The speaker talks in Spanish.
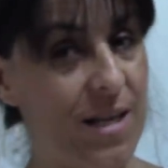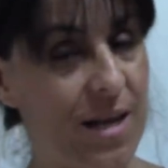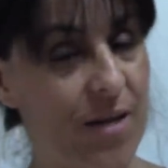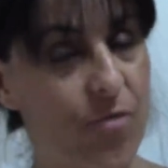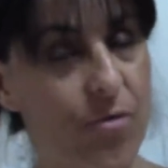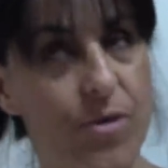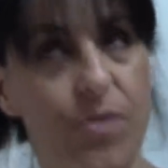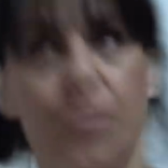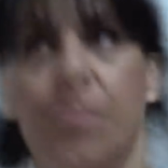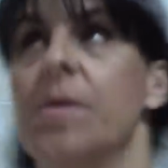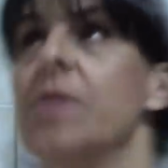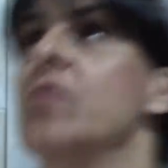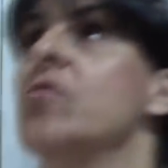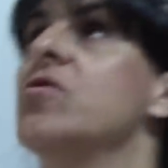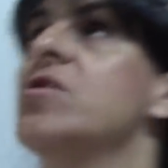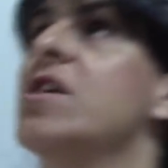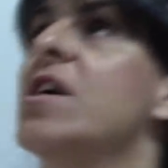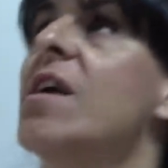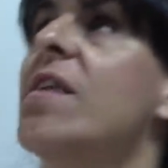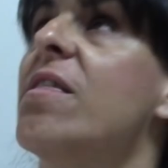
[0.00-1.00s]
las 4
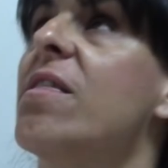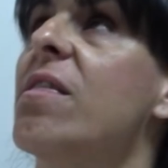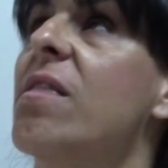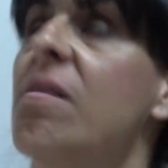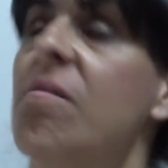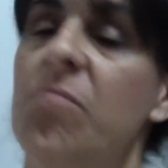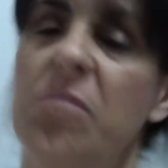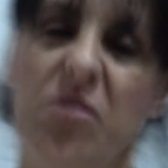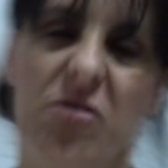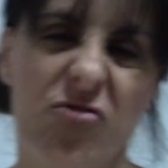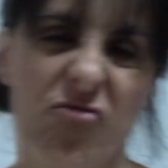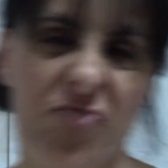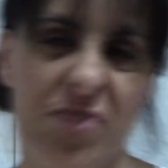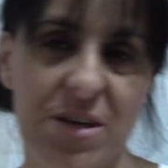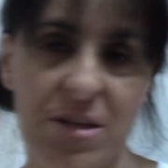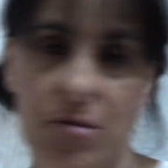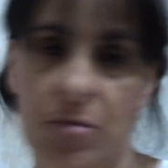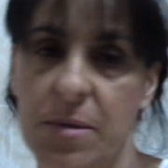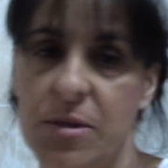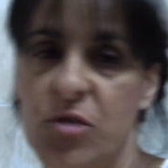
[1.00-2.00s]
menos 10, menos
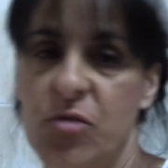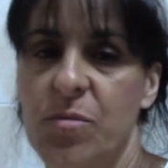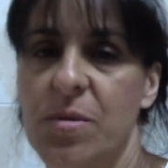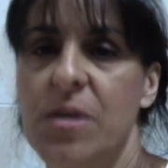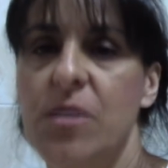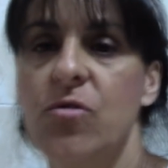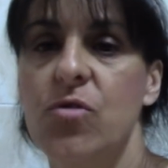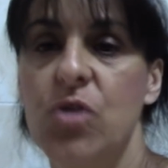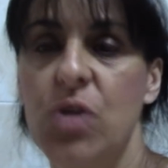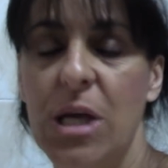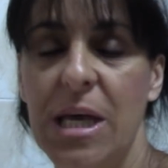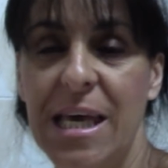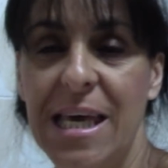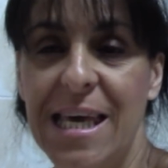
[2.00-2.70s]
cuarto más o menos.